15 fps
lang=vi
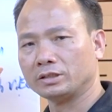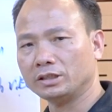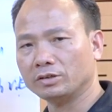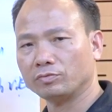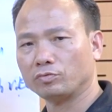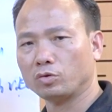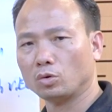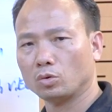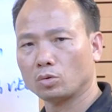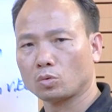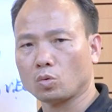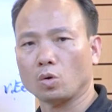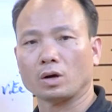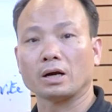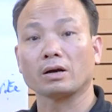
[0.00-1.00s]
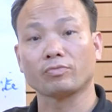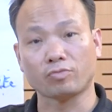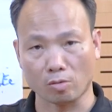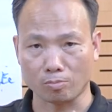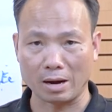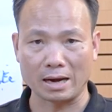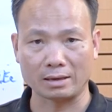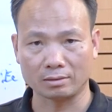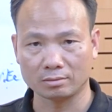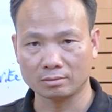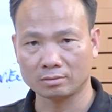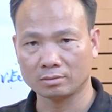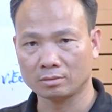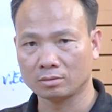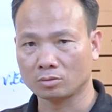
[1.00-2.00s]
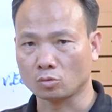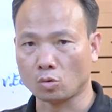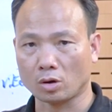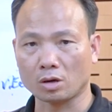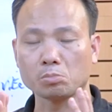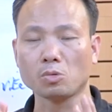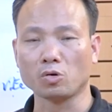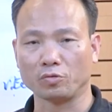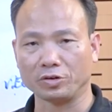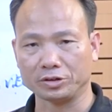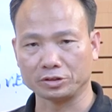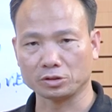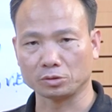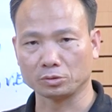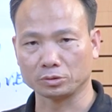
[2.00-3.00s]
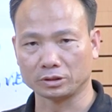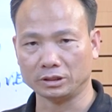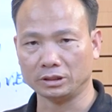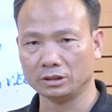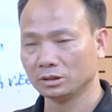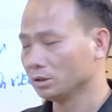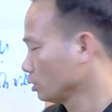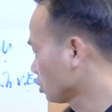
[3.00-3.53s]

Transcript: nhiệm vụ của các phòng ban của các bộ phận trong công ty